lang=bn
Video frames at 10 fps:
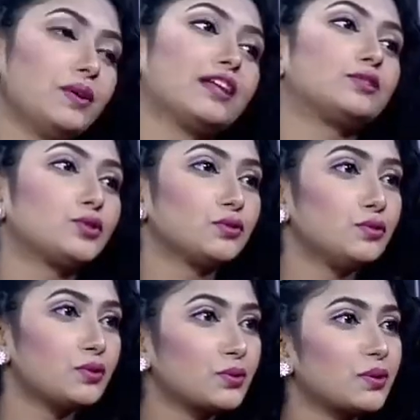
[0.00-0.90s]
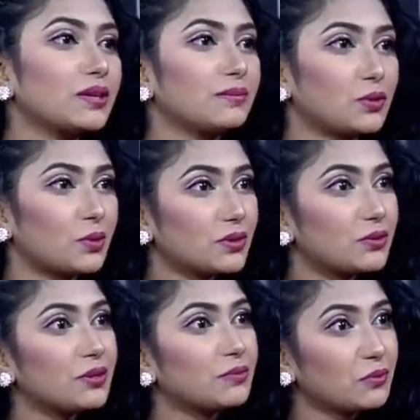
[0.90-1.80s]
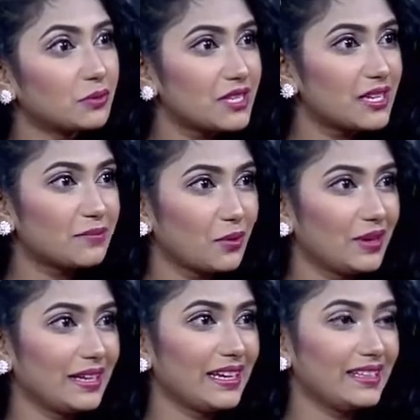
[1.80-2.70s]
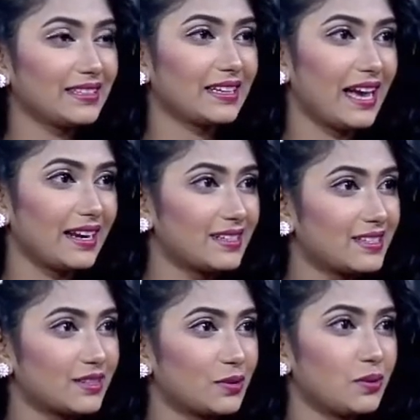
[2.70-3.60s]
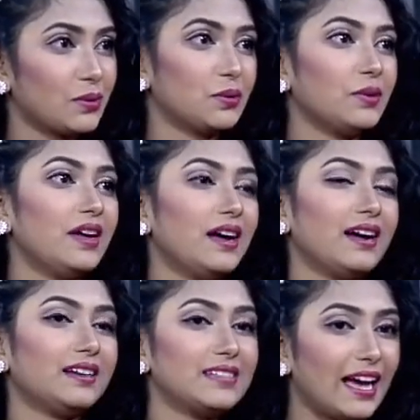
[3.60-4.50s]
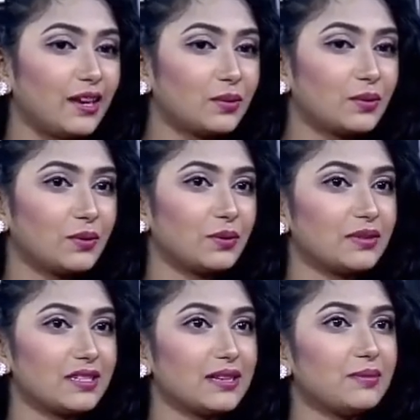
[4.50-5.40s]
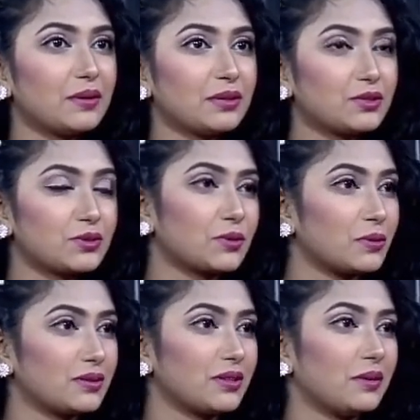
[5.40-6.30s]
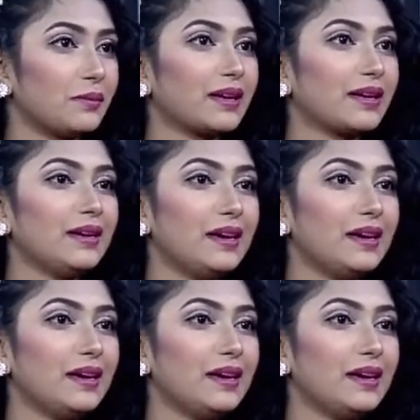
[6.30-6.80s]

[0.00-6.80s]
উনি এত সুন্দর করে ধরে ধরে বুঝিয়ে বলে ক্যারেক্টারগুলো ডায়লগগুলো যে কিভাবে থ্রো করতে হবে